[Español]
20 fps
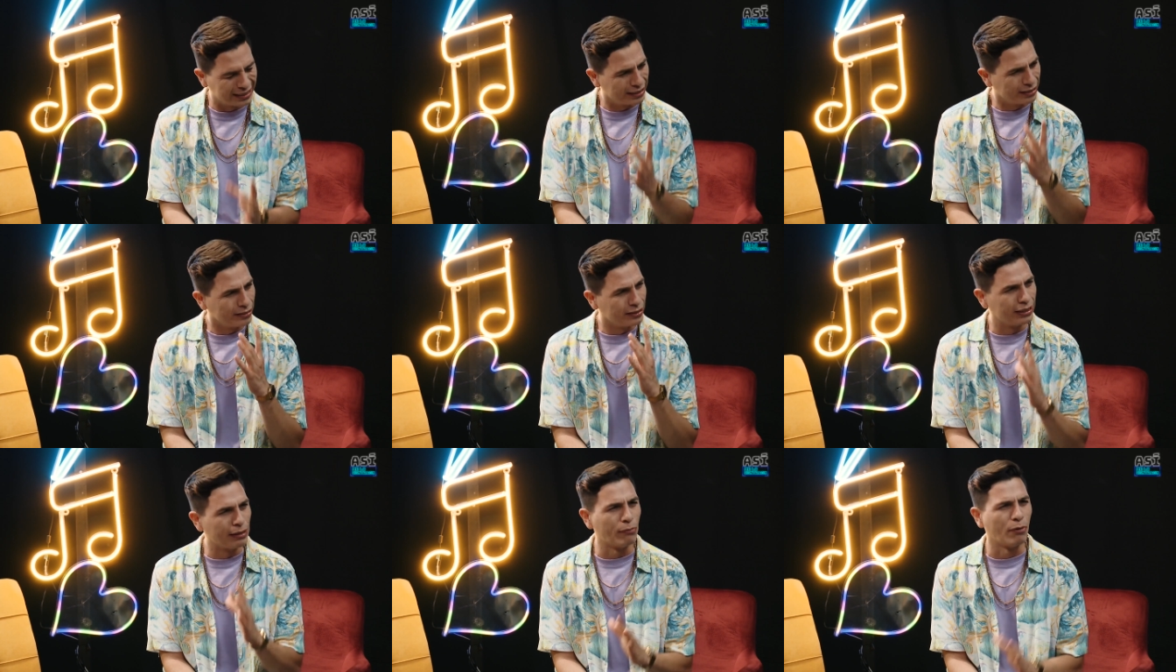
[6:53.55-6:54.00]

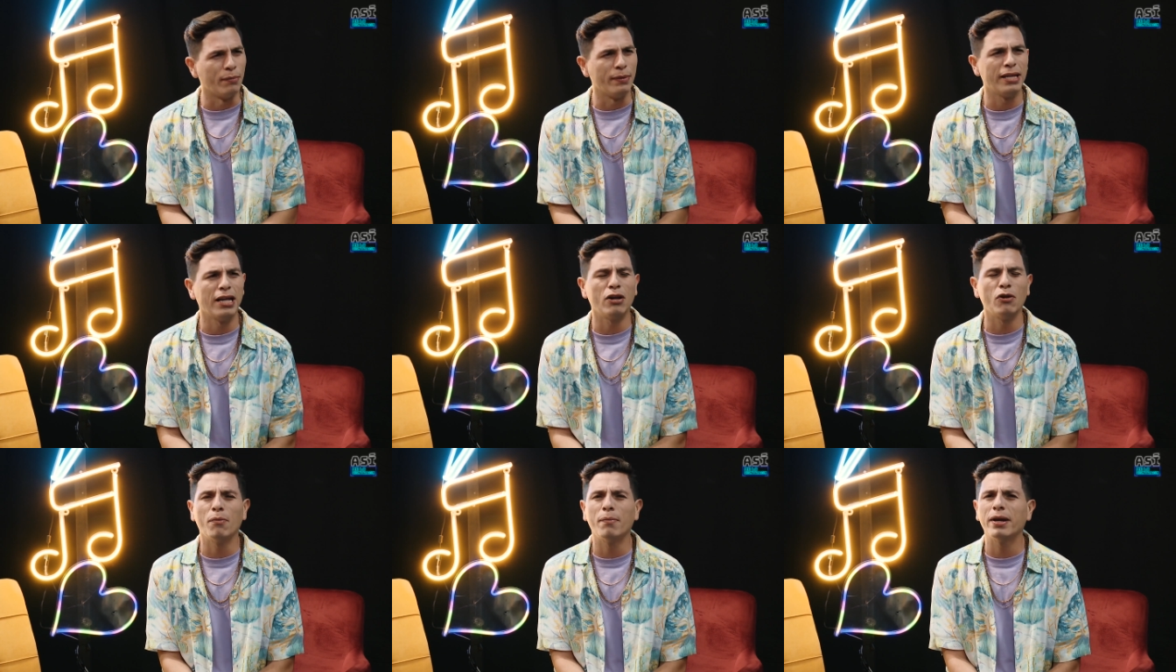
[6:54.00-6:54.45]
se me olvida el
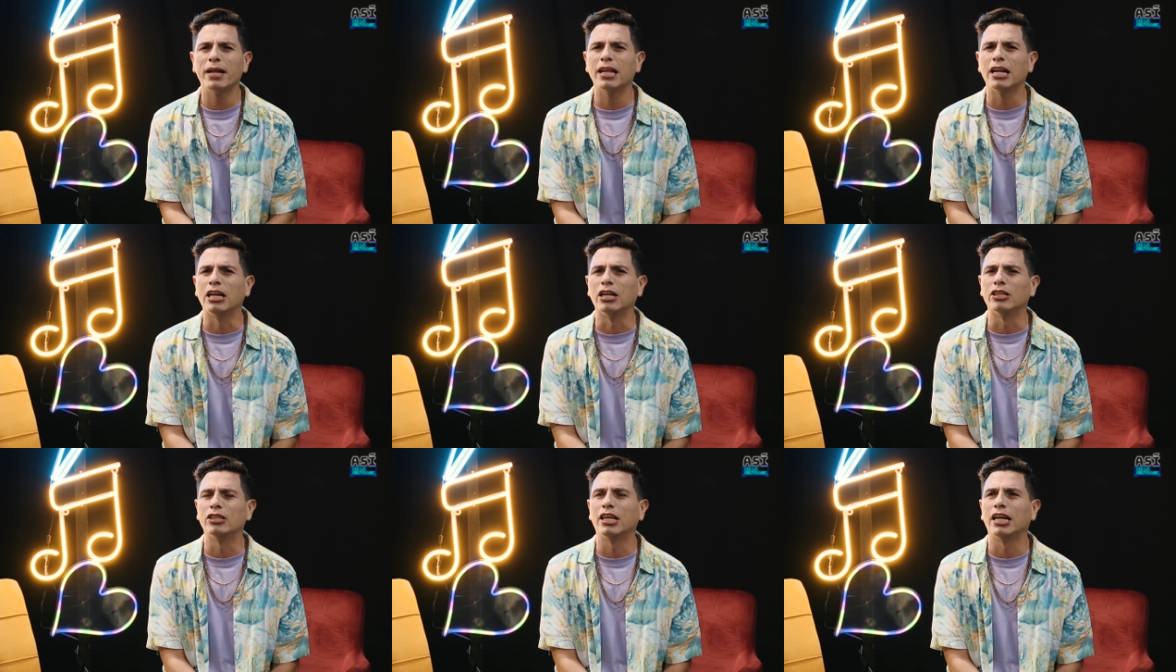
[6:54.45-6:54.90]
nombre
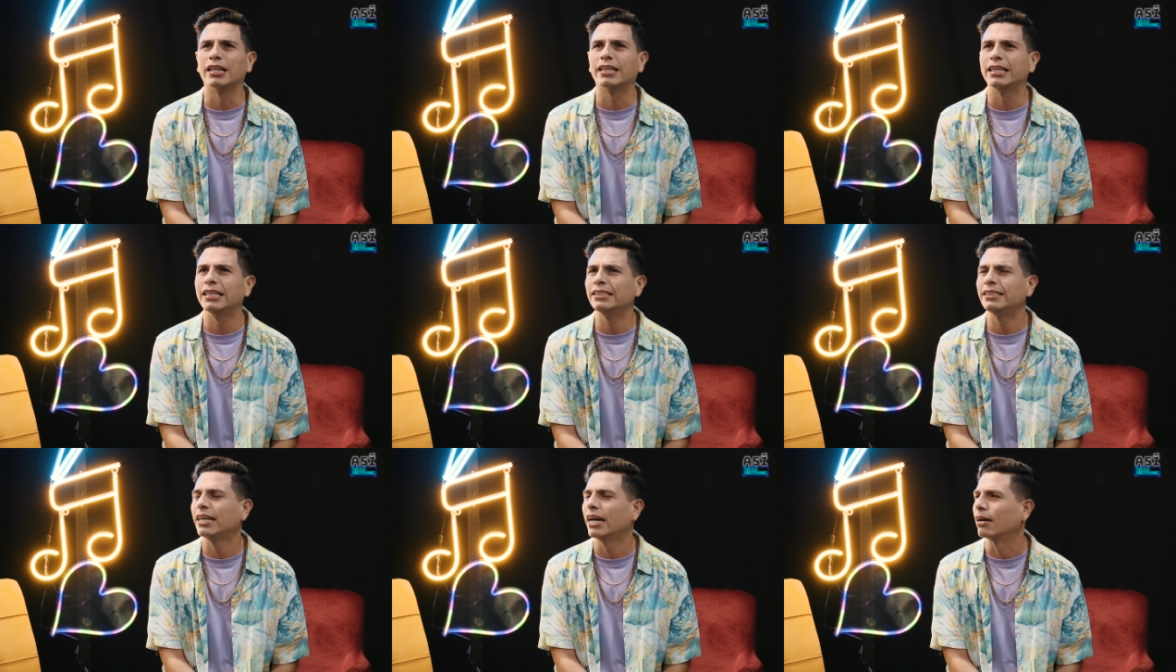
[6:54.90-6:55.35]
del
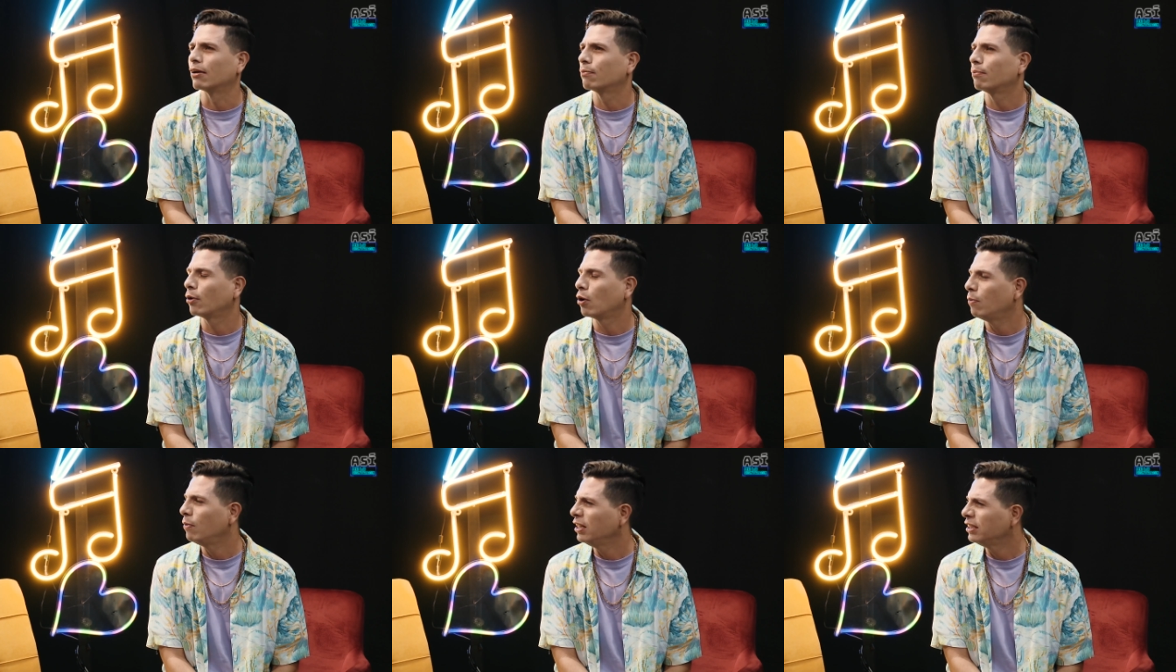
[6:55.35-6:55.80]
Cristian,
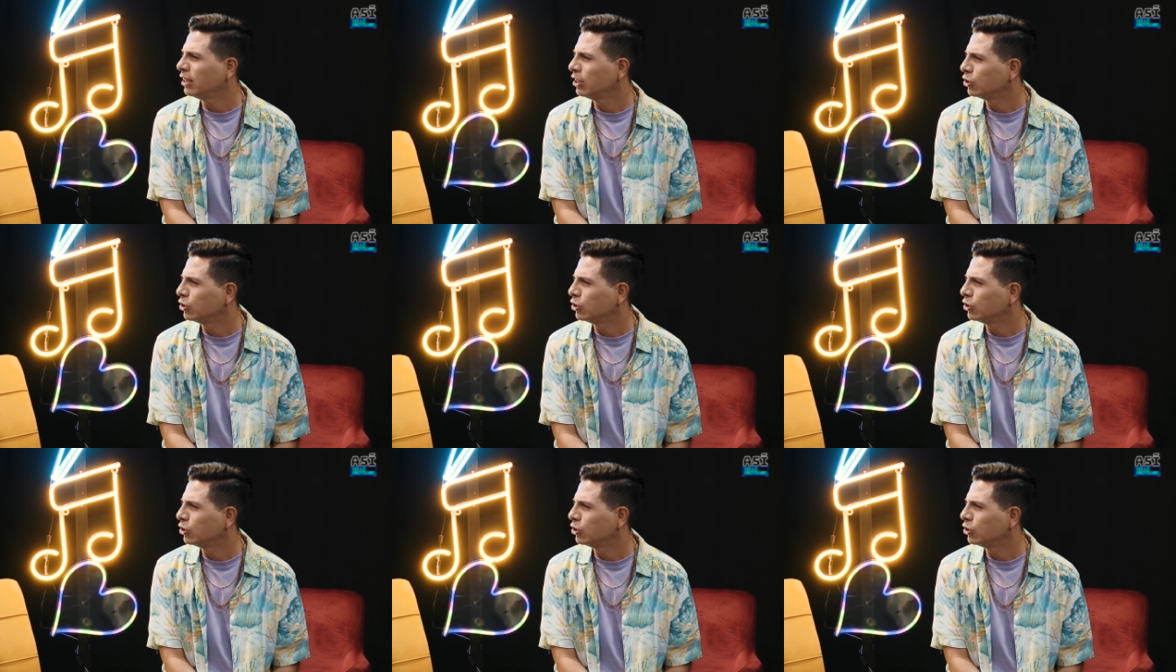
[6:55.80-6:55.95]
¿cómo le dicen?